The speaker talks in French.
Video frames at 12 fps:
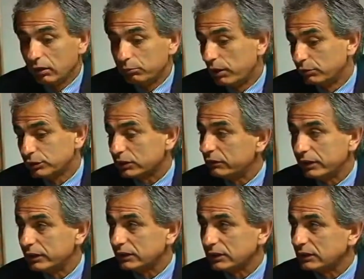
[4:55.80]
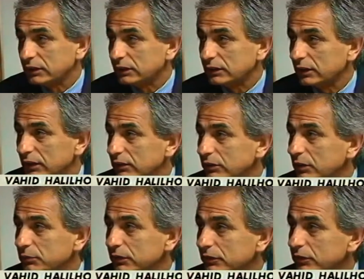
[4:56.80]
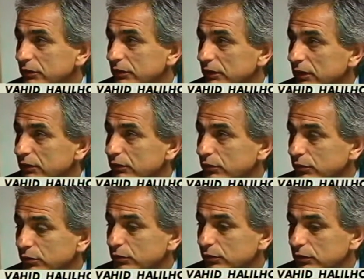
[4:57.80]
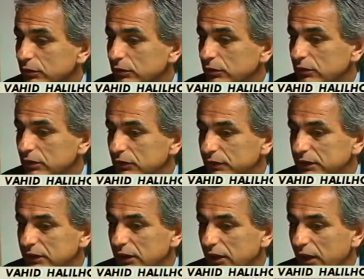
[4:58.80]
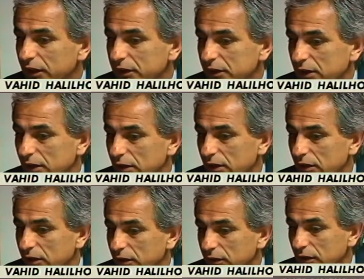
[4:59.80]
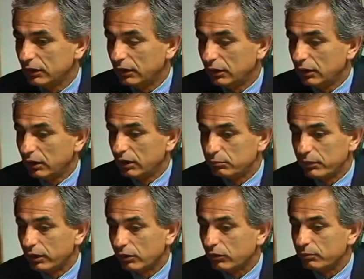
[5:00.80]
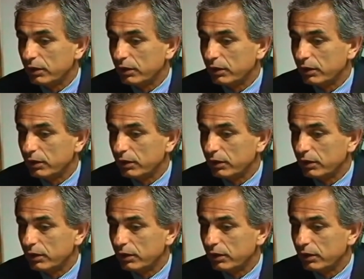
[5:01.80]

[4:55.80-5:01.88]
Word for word: Mais vous savez, cette deuxième division, c'est toujours euh, difficile de gagner. Mais quand